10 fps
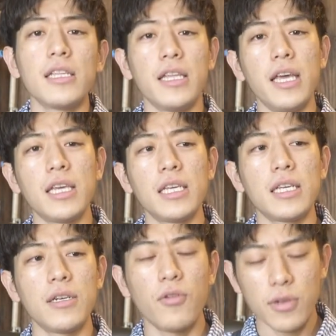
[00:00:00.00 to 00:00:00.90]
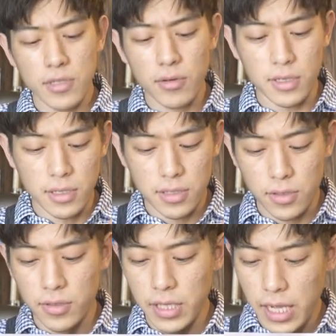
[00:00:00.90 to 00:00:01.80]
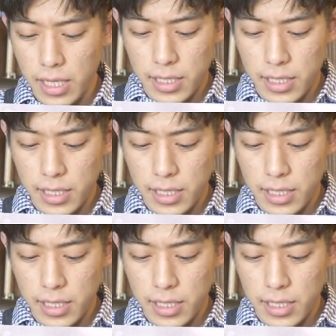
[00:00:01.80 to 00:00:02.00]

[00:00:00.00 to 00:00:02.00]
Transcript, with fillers: でねろくそくというね、